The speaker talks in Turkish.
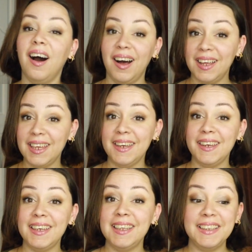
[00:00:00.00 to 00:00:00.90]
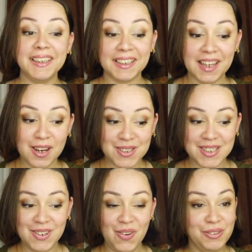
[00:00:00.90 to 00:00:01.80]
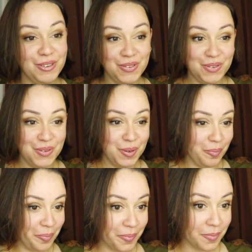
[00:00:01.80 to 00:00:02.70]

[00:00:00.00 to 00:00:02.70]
Ay ne kadar güzel oldu.